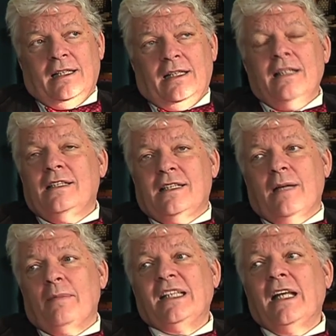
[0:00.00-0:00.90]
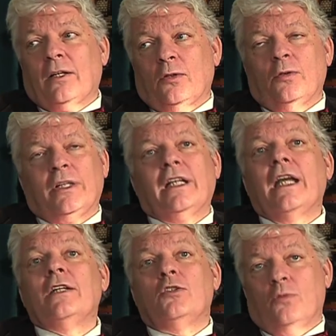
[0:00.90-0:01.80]
l'insieme d'errori che
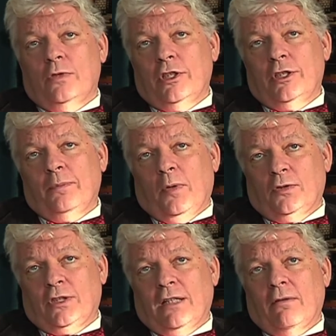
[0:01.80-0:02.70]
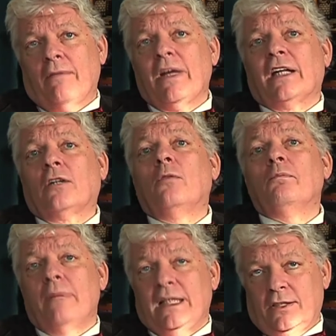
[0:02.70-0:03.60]
i giudici possano aver
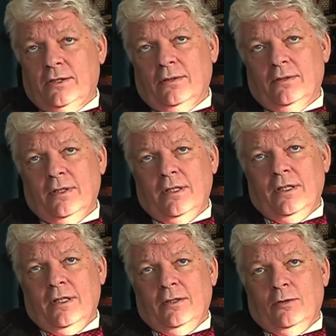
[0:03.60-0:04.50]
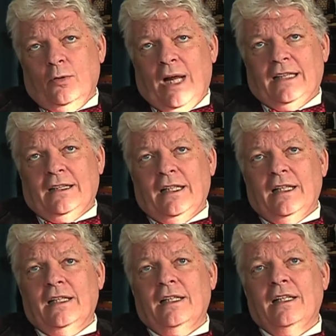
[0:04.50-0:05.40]
commesso
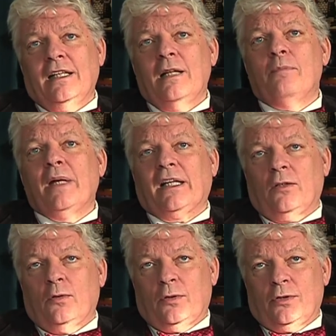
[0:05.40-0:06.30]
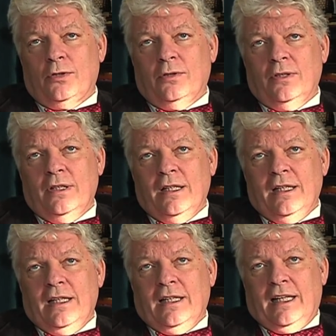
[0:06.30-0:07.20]
durante il percorso
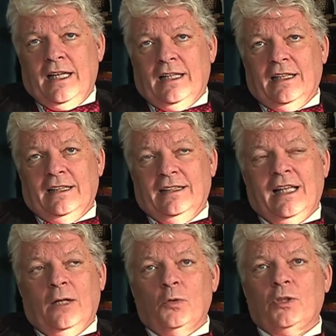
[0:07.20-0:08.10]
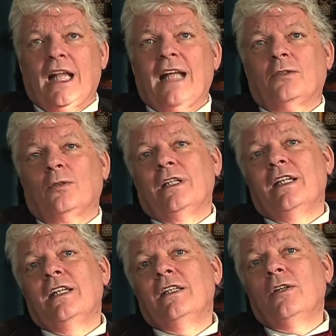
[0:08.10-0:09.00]
che dallo stato
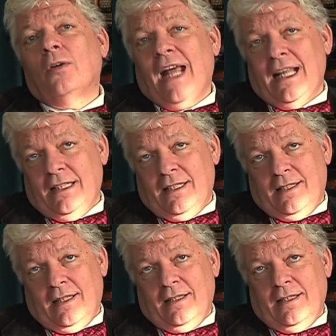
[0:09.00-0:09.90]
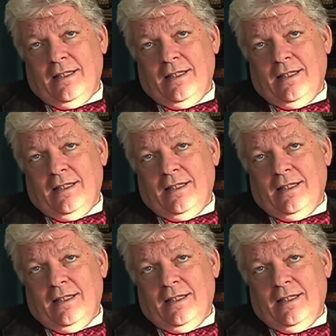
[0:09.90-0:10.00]
di ignoranza